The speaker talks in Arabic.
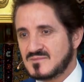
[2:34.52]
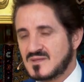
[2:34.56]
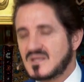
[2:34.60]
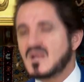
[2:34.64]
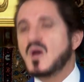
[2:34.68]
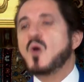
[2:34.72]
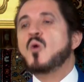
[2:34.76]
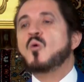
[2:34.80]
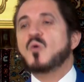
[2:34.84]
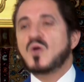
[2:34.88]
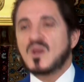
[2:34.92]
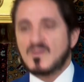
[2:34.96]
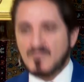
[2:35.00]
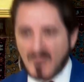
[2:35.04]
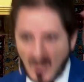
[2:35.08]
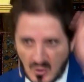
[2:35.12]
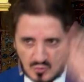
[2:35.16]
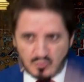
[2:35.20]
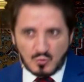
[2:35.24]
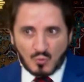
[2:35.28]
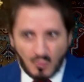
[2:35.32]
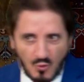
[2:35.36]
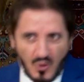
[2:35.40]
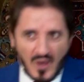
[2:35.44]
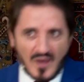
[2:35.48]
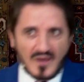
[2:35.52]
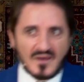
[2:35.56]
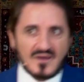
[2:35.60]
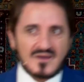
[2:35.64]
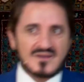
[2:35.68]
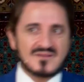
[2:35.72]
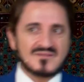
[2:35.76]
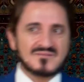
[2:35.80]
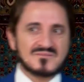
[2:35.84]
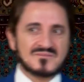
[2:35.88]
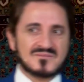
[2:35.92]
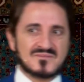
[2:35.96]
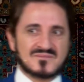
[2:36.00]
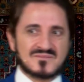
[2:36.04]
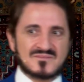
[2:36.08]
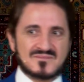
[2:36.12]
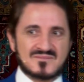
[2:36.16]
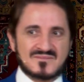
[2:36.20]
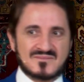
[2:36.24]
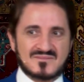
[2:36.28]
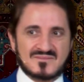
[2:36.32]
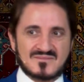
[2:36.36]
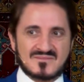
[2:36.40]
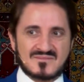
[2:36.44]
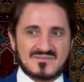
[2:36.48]
لهو المخدوع حقا
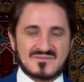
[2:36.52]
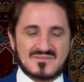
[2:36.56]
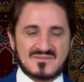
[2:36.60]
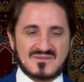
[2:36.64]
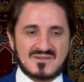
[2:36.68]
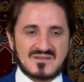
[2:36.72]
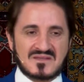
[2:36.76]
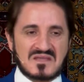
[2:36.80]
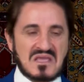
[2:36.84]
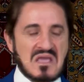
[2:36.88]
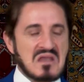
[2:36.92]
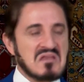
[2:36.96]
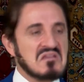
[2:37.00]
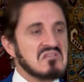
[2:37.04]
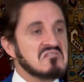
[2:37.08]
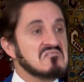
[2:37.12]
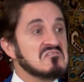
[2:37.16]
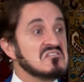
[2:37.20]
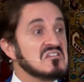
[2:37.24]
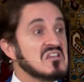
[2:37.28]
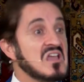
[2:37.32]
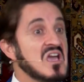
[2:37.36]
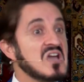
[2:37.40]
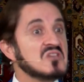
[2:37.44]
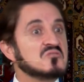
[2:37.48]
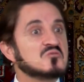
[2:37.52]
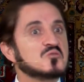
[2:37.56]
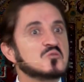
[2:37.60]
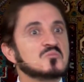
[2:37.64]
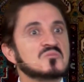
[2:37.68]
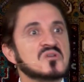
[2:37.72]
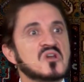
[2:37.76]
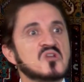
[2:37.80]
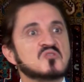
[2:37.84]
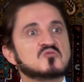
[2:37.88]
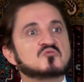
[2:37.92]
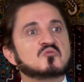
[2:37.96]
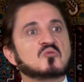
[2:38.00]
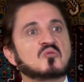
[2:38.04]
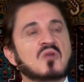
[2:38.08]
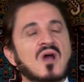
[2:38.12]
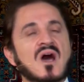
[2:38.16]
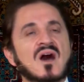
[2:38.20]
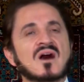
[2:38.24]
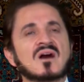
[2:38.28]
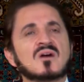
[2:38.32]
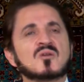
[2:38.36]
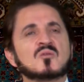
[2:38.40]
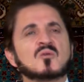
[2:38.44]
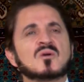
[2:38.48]
قال إني لا أجد من
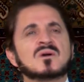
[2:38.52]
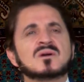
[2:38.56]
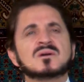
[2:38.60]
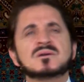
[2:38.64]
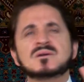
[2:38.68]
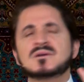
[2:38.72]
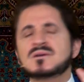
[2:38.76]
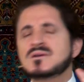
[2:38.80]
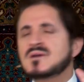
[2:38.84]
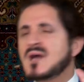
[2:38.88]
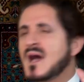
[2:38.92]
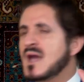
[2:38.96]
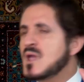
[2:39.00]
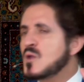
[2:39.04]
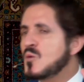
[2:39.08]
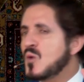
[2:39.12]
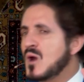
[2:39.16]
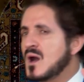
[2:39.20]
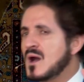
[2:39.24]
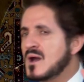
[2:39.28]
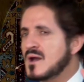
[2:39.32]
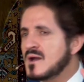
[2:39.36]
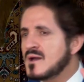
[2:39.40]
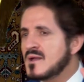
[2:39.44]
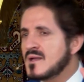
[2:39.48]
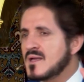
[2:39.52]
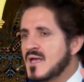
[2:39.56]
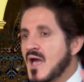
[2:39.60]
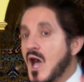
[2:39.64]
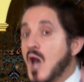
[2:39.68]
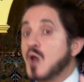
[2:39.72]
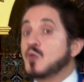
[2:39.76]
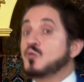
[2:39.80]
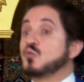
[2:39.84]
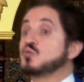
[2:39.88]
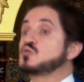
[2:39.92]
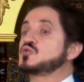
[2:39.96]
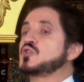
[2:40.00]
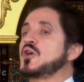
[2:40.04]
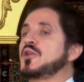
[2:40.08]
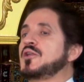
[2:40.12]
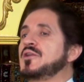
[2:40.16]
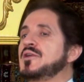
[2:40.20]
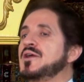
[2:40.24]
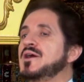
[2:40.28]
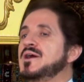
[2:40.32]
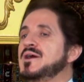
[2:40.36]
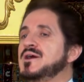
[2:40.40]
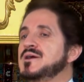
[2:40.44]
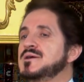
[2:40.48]
الجرأة أيوة أن
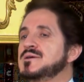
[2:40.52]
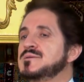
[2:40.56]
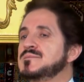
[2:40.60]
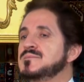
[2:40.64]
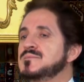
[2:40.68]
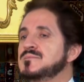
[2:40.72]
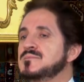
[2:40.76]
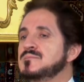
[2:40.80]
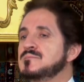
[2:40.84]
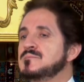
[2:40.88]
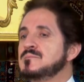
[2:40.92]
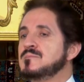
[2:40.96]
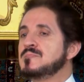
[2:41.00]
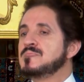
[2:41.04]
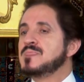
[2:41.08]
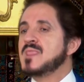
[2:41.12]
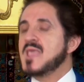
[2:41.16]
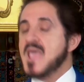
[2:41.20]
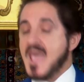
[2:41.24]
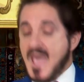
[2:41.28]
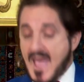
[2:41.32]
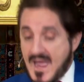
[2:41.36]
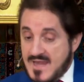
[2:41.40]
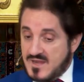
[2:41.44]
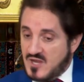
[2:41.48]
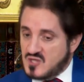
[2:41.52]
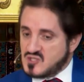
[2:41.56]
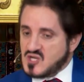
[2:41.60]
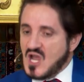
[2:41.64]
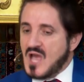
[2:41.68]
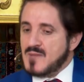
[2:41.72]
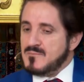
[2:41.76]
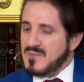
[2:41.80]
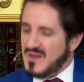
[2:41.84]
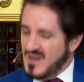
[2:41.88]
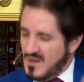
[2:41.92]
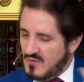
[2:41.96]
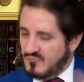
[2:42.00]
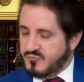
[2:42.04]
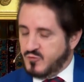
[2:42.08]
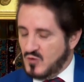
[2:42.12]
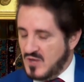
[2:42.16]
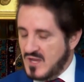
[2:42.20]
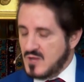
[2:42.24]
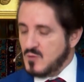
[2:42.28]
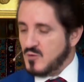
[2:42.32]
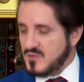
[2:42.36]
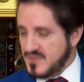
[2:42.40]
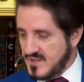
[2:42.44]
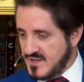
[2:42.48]
أصرح أن شعب
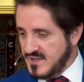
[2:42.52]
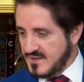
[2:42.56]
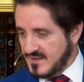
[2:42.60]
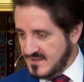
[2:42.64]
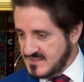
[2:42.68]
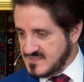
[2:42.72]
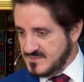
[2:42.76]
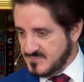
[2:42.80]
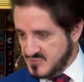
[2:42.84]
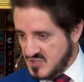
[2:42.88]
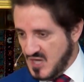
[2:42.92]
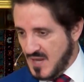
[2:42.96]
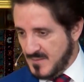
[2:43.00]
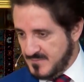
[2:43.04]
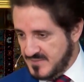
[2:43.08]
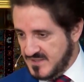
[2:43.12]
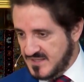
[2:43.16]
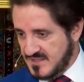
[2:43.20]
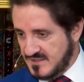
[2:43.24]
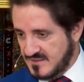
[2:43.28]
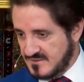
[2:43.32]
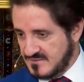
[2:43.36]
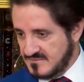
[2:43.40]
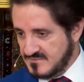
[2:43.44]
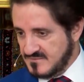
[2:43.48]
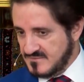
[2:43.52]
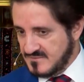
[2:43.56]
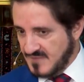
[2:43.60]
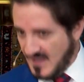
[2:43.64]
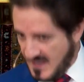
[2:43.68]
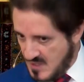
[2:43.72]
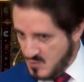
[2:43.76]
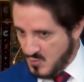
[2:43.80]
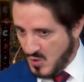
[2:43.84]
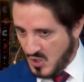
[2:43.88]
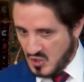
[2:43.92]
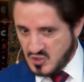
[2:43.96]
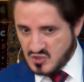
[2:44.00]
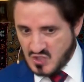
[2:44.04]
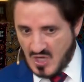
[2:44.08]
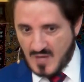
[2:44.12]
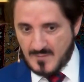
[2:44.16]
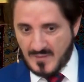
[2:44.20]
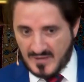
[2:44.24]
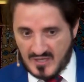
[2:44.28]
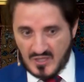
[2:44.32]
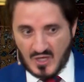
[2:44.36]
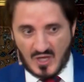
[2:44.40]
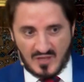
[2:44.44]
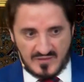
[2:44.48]
الأنفلي وذكر اسم شعبه أيوة
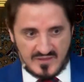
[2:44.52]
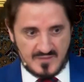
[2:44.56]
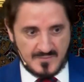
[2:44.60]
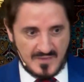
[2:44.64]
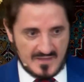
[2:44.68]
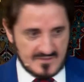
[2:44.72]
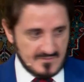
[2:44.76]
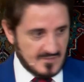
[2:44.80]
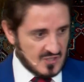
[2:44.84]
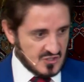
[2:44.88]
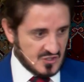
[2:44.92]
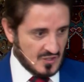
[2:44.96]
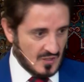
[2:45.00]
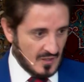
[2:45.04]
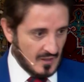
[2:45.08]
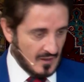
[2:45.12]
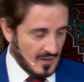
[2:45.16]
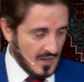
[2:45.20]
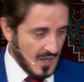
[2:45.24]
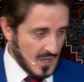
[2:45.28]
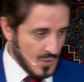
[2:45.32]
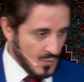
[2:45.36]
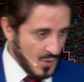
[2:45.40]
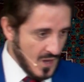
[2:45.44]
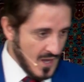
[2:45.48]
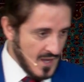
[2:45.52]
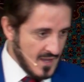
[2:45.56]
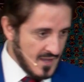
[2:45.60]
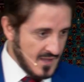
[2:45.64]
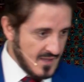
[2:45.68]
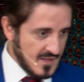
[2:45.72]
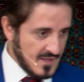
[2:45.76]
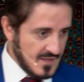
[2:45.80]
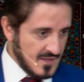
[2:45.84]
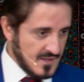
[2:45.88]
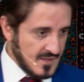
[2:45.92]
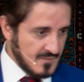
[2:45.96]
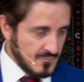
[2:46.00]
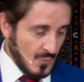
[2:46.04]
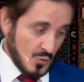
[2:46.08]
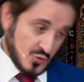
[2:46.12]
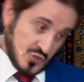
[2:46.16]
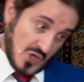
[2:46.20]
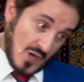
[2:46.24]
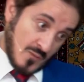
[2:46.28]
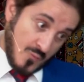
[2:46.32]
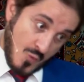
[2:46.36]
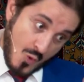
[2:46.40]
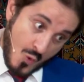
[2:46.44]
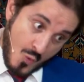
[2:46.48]
شعبك العظيم هذا ما شاء الله أيوة هو
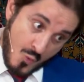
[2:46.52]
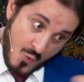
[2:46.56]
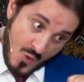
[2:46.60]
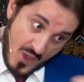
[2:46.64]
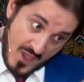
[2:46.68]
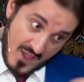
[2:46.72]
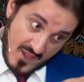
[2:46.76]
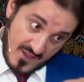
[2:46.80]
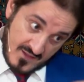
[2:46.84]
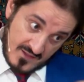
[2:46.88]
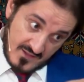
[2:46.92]
شعبه هو